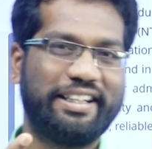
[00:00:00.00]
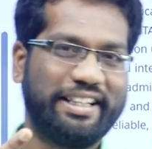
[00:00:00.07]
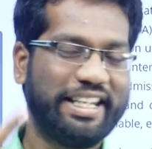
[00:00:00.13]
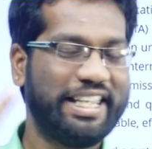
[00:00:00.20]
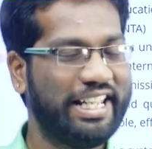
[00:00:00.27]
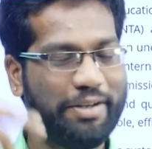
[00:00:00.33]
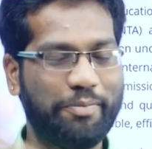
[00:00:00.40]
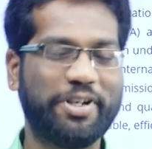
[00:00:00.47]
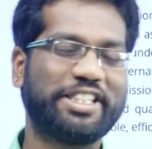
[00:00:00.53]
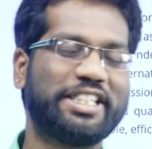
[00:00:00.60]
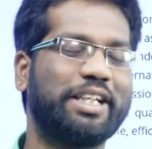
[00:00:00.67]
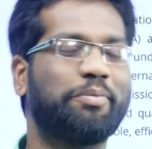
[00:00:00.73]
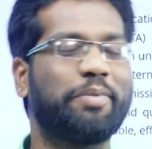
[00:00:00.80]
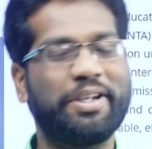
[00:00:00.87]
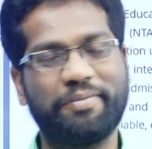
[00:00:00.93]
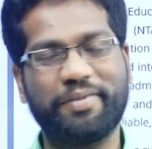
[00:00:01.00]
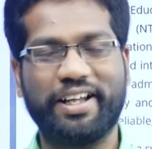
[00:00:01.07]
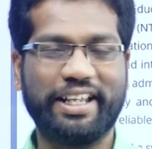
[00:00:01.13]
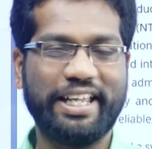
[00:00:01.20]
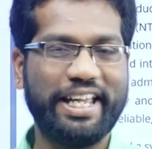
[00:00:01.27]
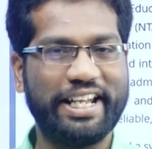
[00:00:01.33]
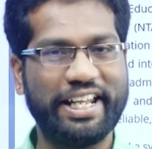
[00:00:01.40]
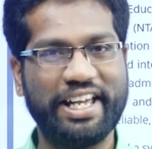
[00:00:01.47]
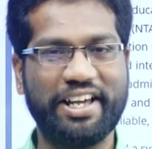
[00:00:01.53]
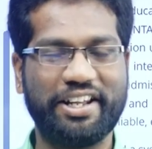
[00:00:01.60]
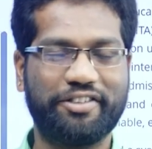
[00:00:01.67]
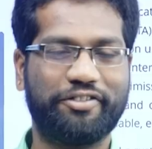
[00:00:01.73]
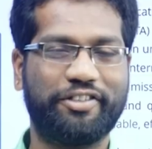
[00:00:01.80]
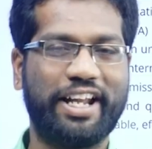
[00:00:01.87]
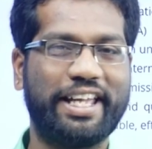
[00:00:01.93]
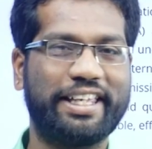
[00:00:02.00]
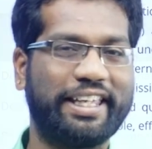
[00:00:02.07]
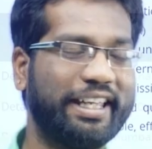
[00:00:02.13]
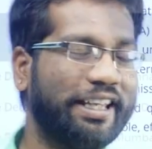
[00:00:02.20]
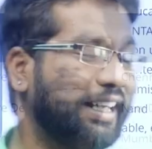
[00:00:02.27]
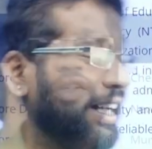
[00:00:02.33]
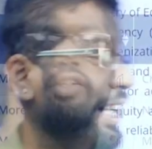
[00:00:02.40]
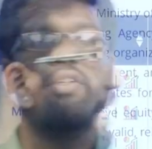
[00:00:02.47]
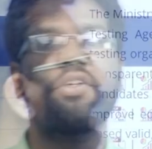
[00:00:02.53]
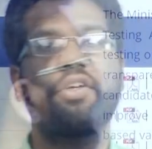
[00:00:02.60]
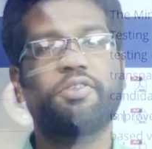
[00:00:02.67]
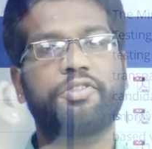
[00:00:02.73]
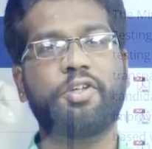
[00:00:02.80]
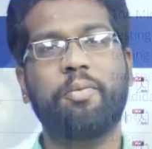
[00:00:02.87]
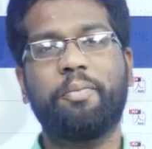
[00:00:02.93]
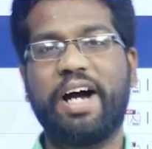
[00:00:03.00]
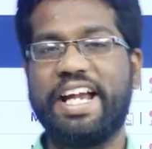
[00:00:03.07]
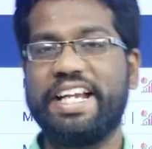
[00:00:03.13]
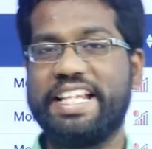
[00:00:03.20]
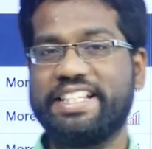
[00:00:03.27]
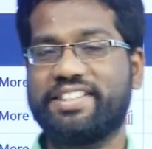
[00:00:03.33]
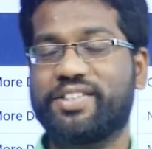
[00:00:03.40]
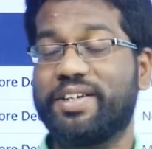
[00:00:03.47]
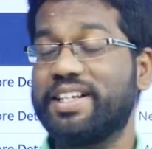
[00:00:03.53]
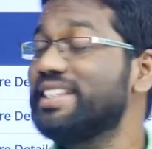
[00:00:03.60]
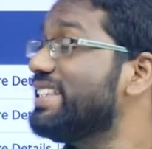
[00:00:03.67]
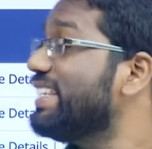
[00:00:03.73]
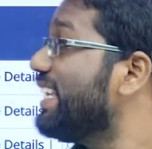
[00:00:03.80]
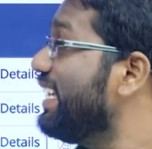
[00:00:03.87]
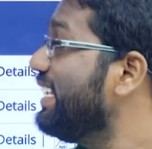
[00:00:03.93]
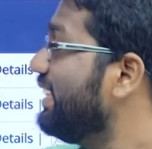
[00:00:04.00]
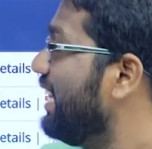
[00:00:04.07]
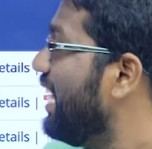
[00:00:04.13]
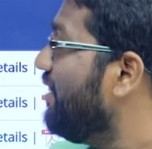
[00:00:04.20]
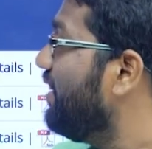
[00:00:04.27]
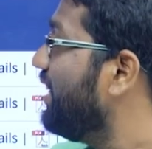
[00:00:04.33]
நீங்களே போய் செக் பண்ணி பாருங்கள் என்ஐஆர்எஃப் ரேங்கிங்கில் ஸோ மைடியர் ஸ்ட்ரென்ஸ் இதுதான்